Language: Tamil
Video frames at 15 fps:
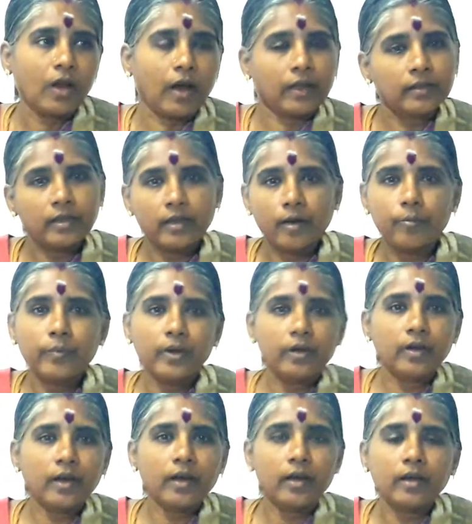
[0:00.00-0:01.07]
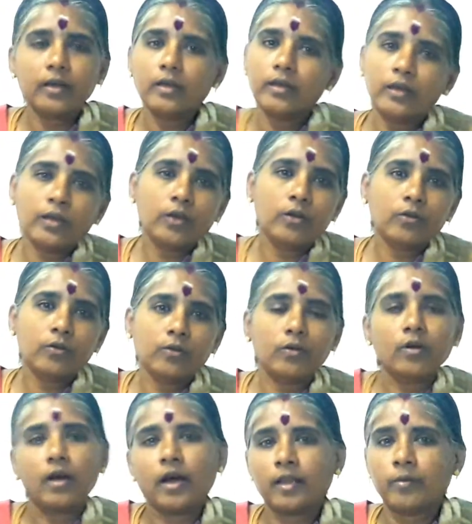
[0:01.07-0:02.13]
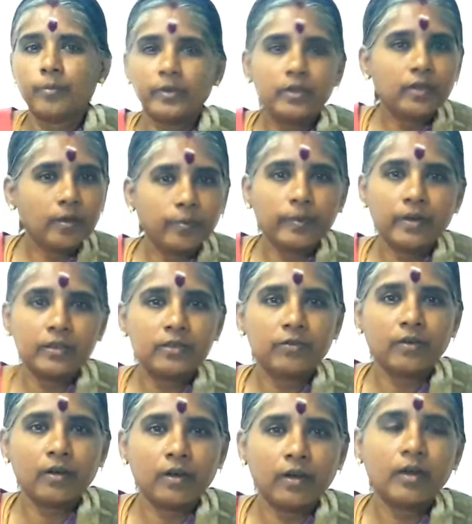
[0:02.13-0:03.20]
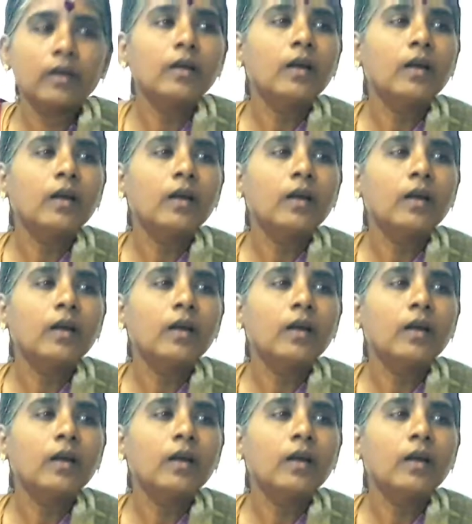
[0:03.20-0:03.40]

அந்த நம்பிக்கையாக இருக்கட்டும் அதை பற்றி நான் பேச வரல